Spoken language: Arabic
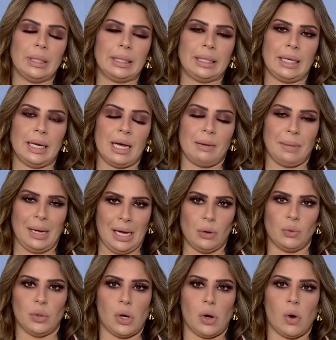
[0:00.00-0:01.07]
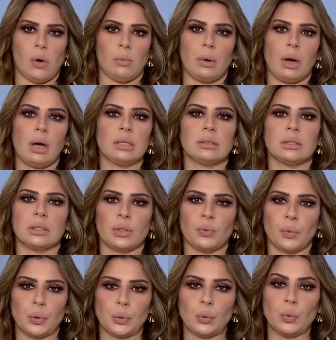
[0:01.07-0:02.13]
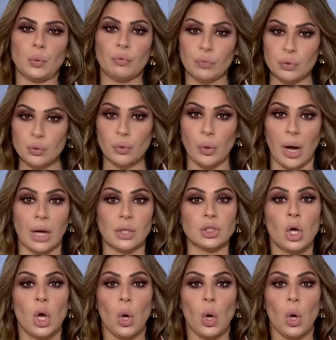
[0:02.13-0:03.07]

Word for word: الكلام حولهم خاصة وأنه له فيديوهات